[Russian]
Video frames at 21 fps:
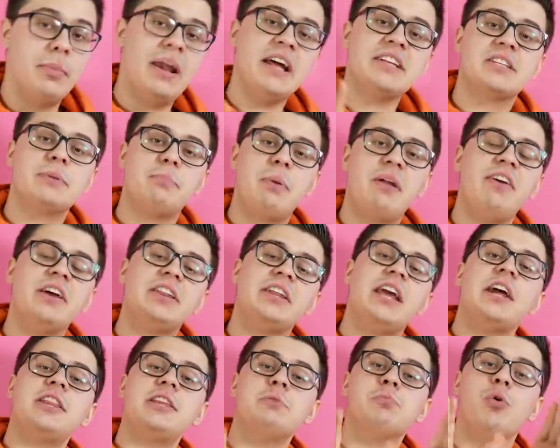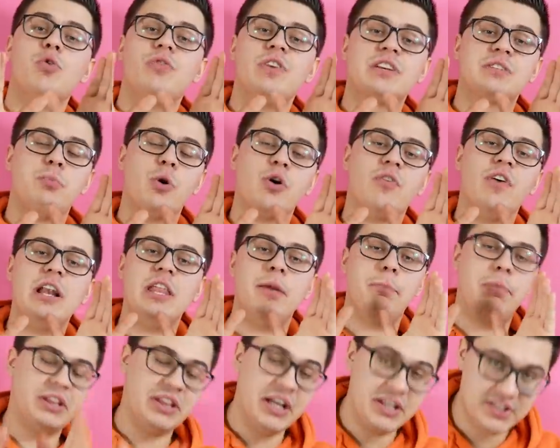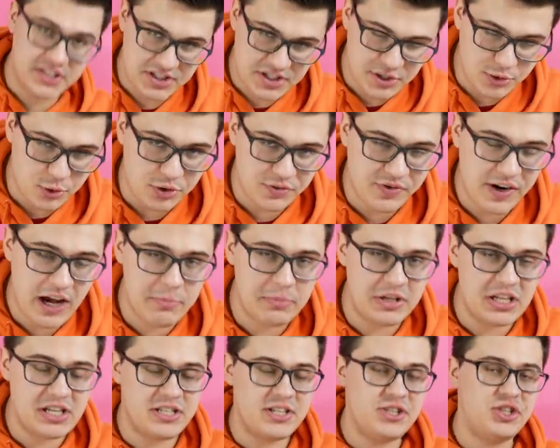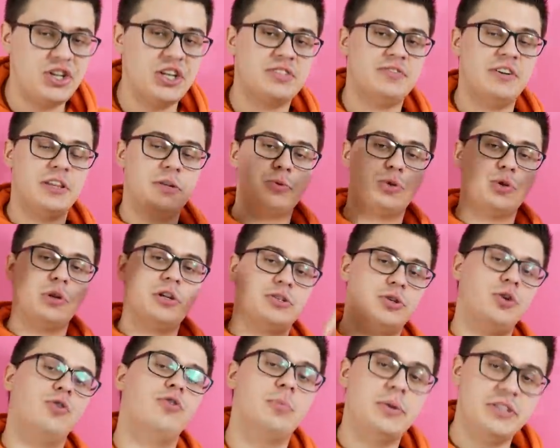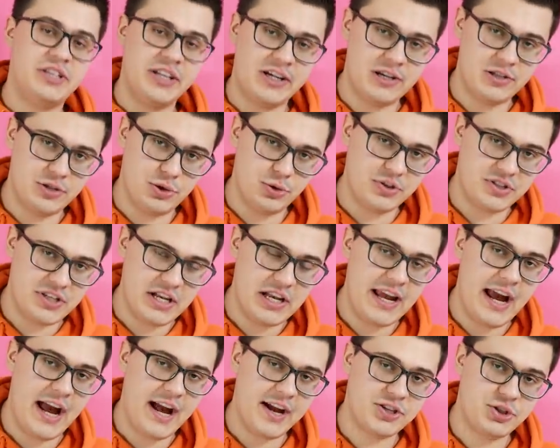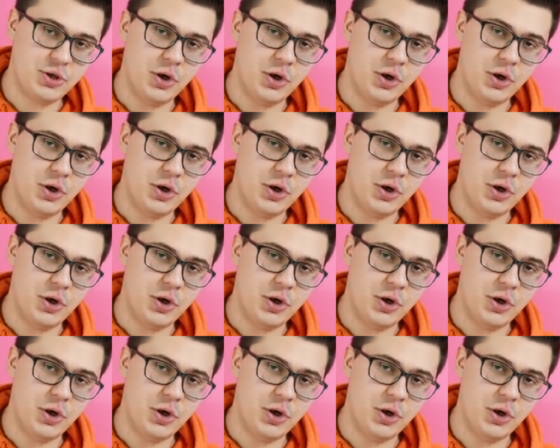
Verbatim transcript: Братцы, привет! Я отниму у вас буквально 15 секунд времени, и сейчас в этом стуле снова материализуется Илья